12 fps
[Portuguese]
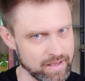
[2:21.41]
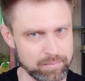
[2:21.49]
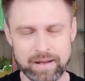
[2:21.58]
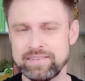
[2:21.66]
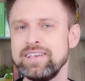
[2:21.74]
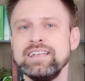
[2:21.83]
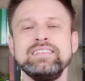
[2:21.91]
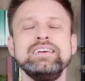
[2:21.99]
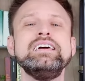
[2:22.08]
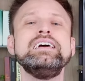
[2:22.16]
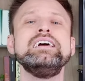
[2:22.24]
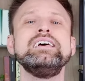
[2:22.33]

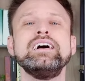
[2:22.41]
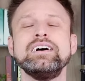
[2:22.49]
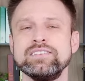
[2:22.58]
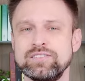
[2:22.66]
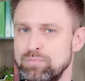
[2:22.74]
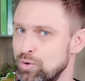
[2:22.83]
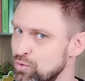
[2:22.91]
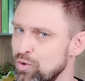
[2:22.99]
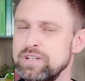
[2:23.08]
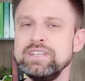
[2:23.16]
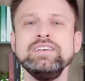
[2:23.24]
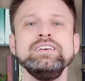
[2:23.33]
passadeiras,
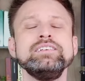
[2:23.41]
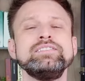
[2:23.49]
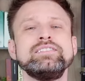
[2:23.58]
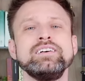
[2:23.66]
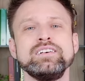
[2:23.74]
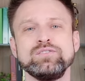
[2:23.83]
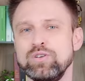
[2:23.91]
motoristas,